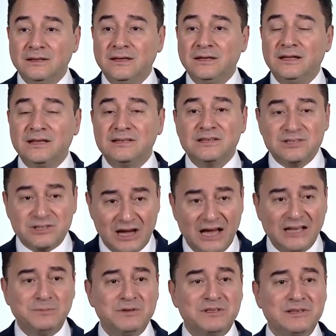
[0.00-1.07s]
Niye de siz
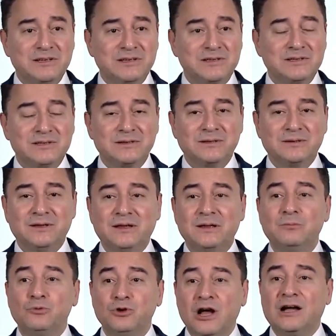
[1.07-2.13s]
şahit misiniz?
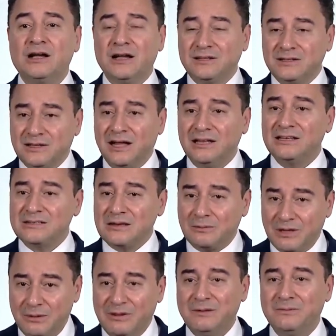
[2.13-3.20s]
Mülakatı
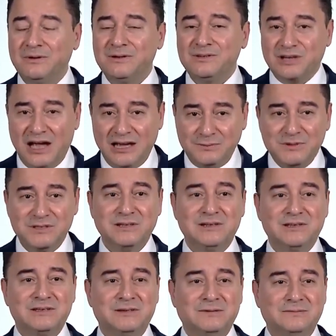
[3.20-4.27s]
kaldıracağım demedim mi? Şahit
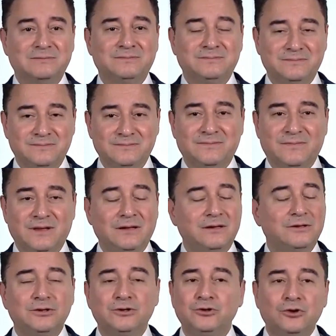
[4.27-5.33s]
misiniz?
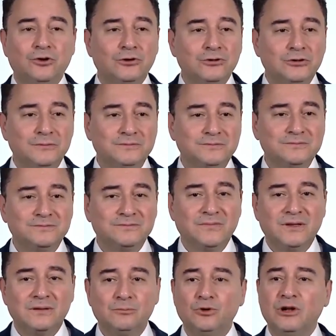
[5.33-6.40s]
Ne oldu?
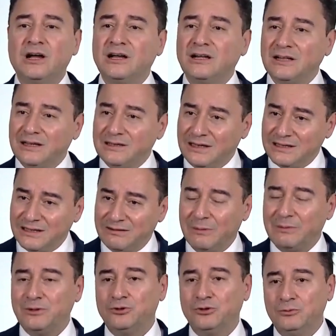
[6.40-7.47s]
Mülakat aynen
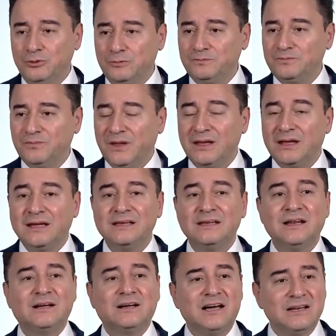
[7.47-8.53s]
devam ediyor mu?
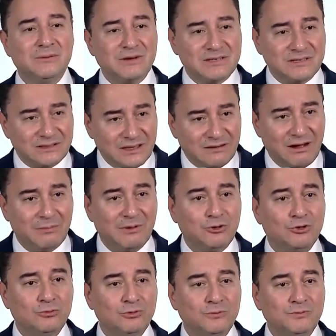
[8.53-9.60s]
Yine kayırmacılık devam
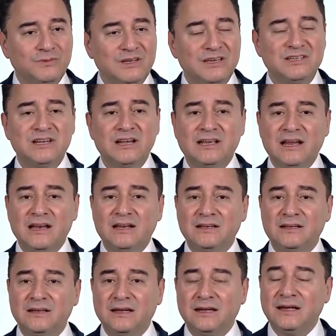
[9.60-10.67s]
ediyor mu? İşine
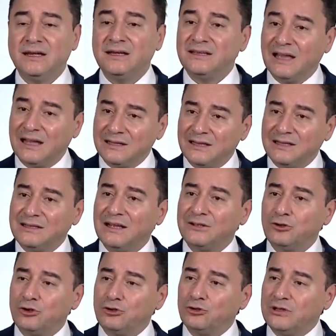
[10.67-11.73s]
geleni,
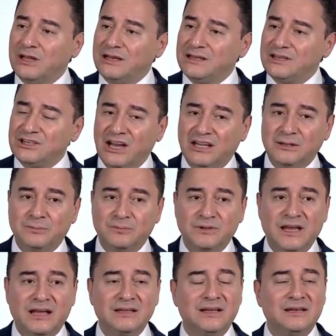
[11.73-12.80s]
kendilerinden gördüklerini işe
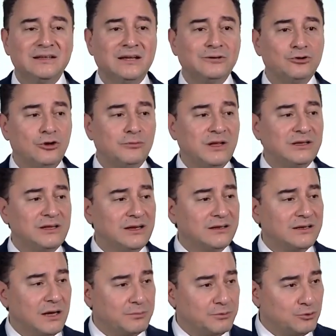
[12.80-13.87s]
alıp, kendilerinden
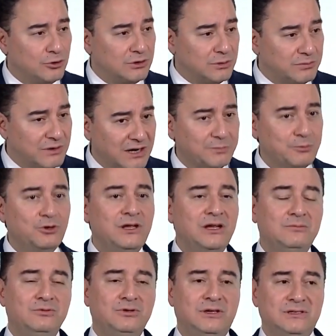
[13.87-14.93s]
görmediklerini kapının önünde bırakmıyorlar
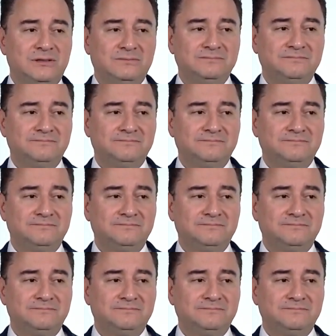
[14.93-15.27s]
mı bunlar?